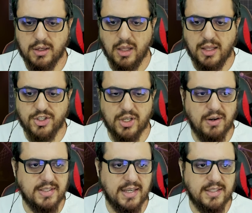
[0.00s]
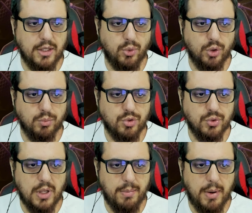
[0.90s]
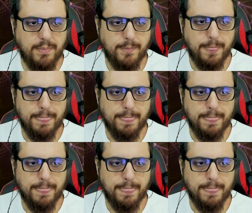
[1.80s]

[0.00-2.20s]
Kalan canavar 84'müş. Tamam.